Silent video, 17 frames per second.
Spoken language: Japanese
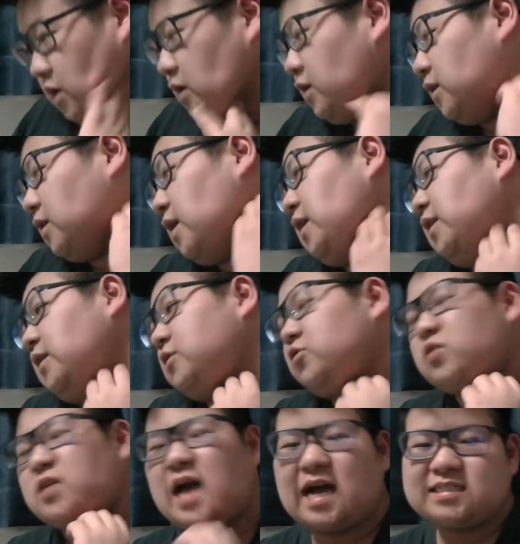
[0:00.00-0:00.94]
いやね、
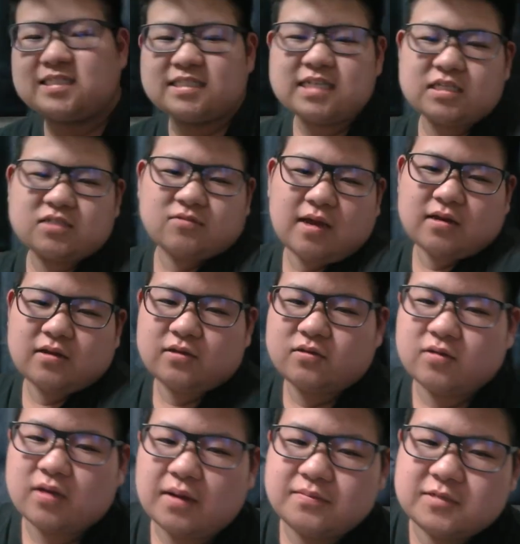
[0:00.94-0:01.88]
ちょっと滑舌悪い
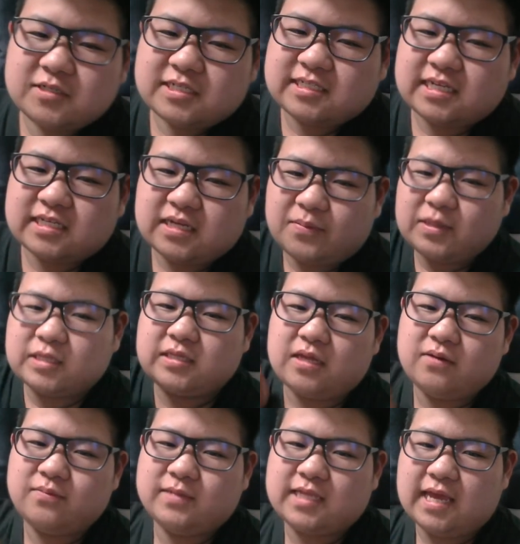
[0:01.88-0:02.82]
人が無理して喋って
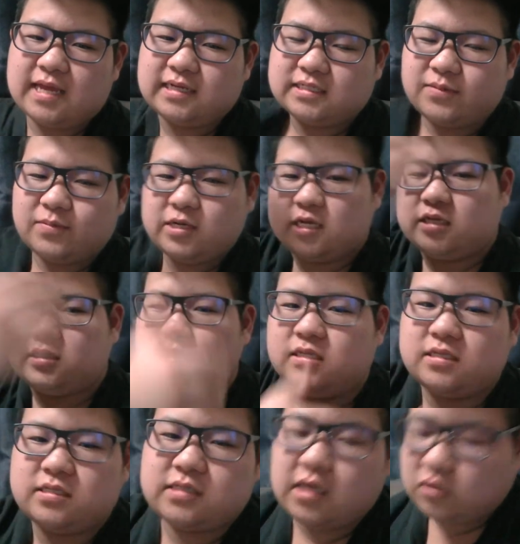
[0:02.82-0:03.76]
るみたいな喋り方
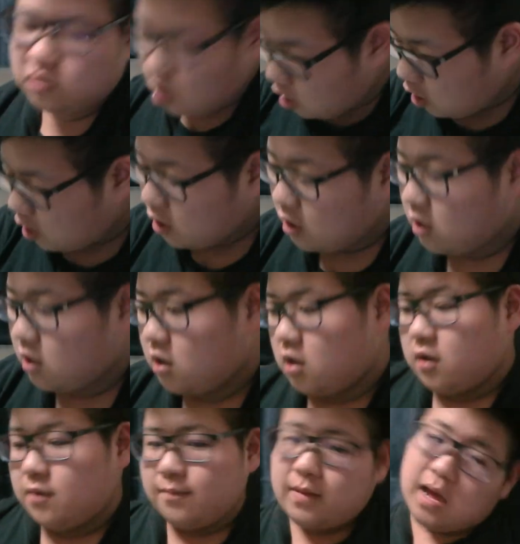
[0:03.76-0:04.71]
ですけど、
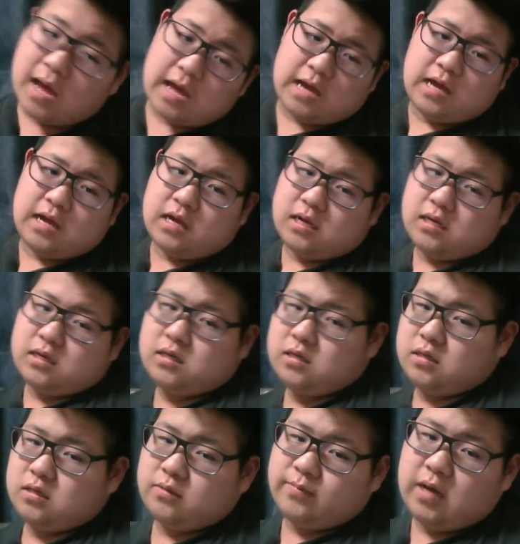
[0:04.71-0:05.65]
まあ、
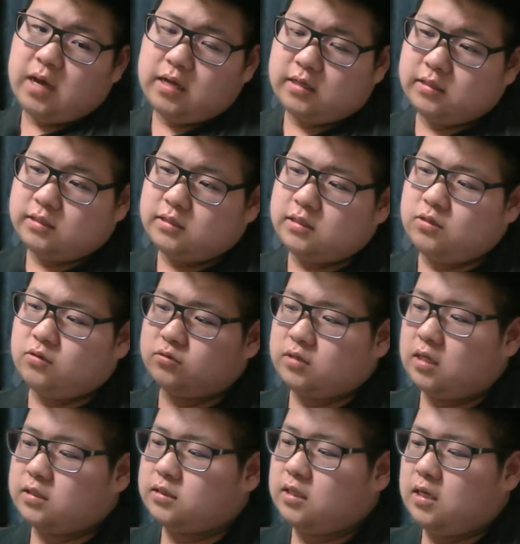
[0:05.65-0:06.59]
まあ、いいこと
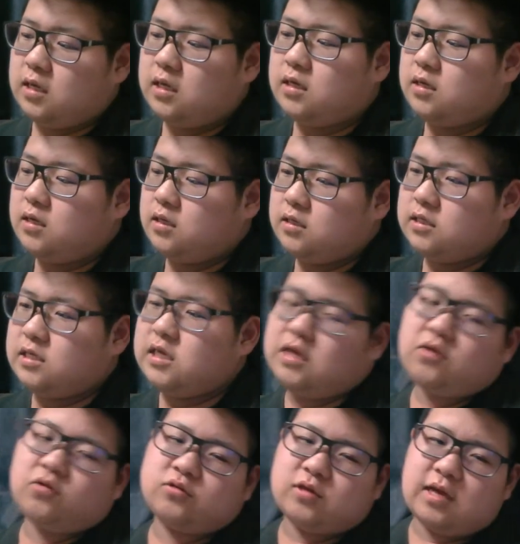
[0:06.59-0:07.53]
あったね。いい
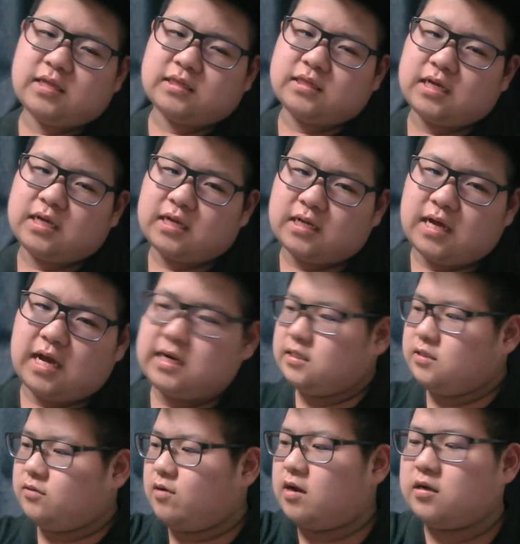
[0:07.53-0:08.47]
ことあった代わ
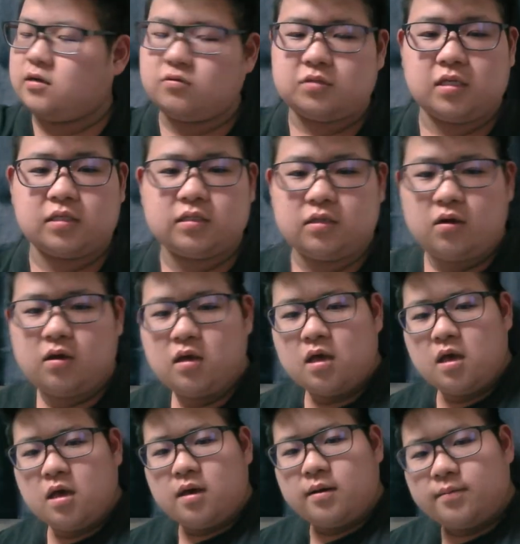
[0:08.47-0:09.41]
悪いことあったよ。
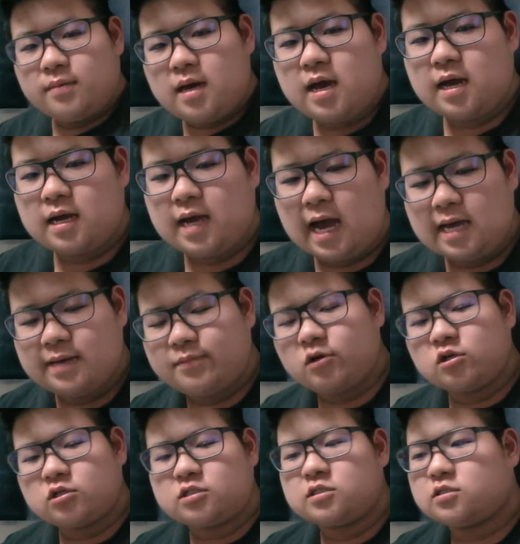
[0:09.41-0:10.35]
まあ、買い
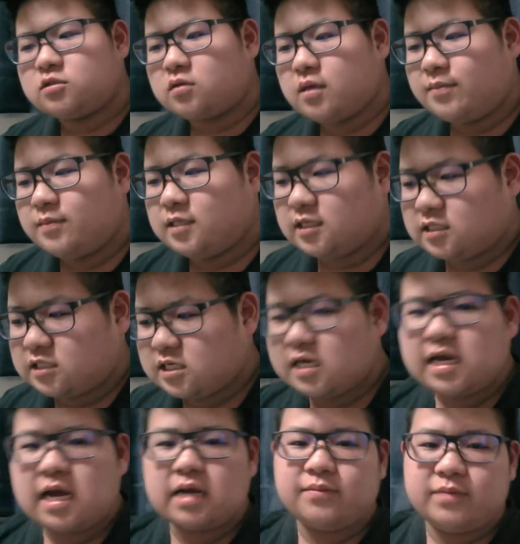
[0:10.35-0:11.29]
物するときはみんなしっ
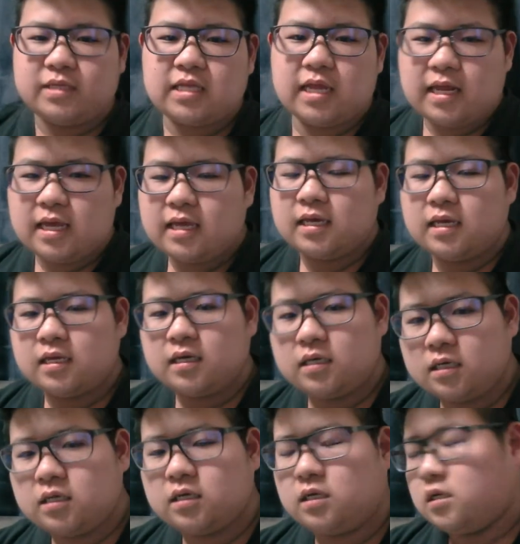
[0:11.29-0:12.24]
かり見てね。
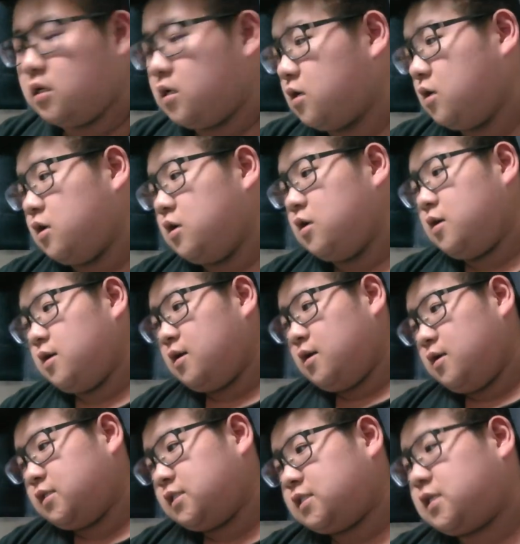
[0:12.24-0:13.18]
うん。
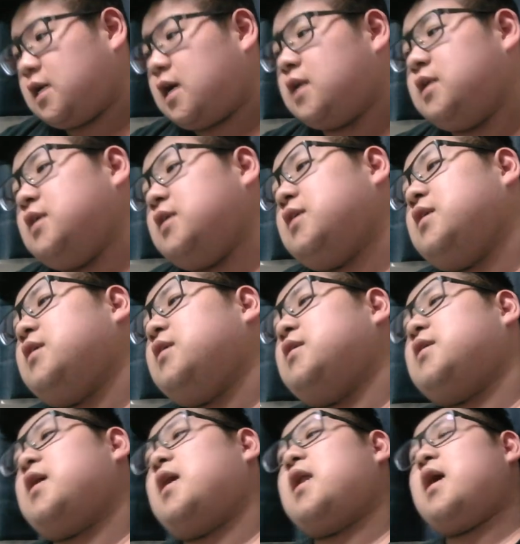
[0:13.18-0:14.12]
しっかり、
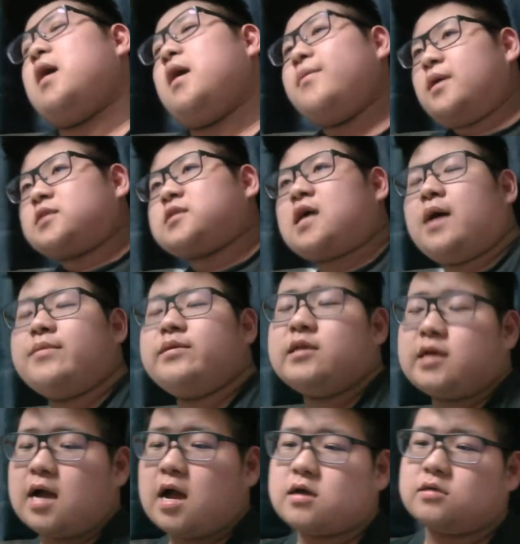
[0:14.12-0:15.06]
だから、まず紙
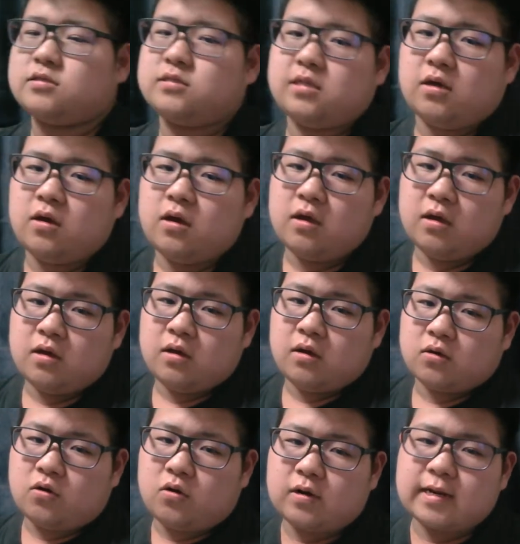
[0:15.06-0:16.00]
に書くんだよ。
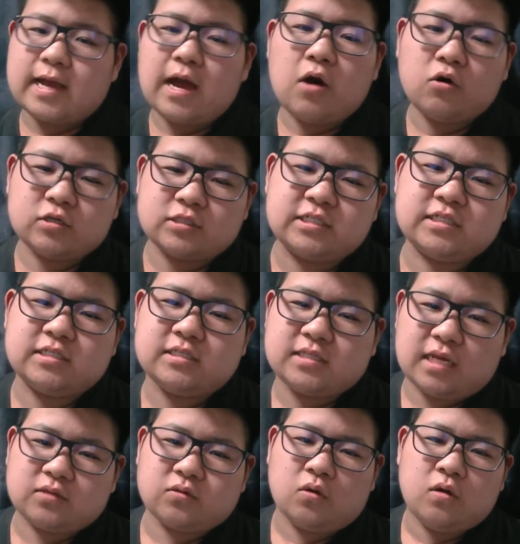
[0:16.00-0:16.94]
これが欲しいん
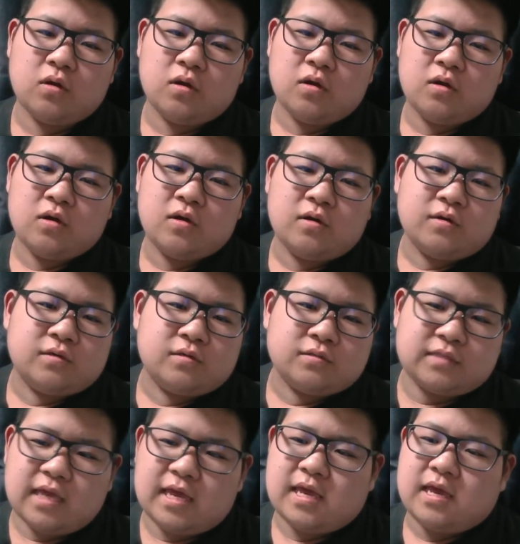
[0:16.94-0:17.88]
だと。
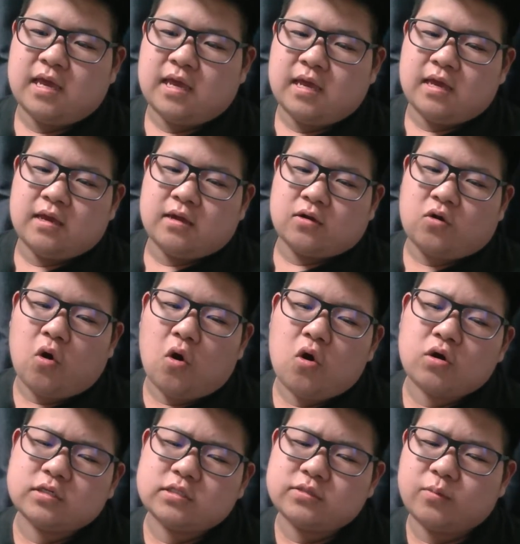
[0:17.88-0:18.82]
で、
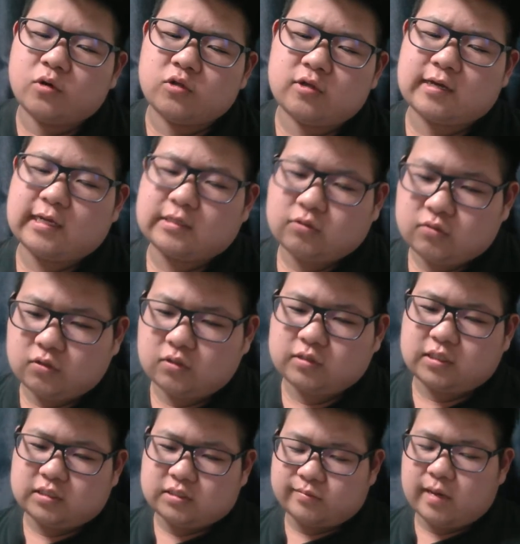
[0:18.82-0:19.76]
こういうものが届い
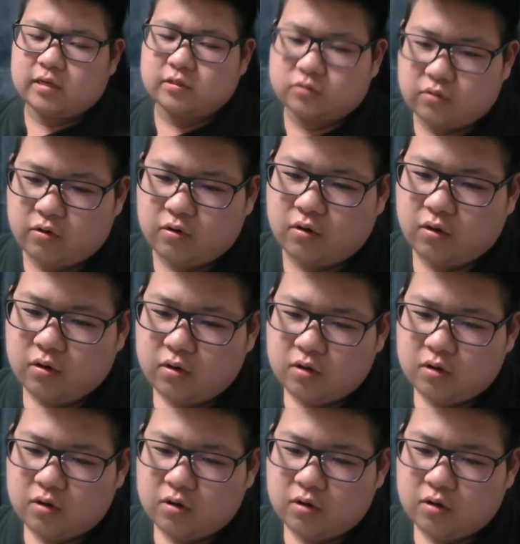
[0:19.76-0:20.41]
てしまうと、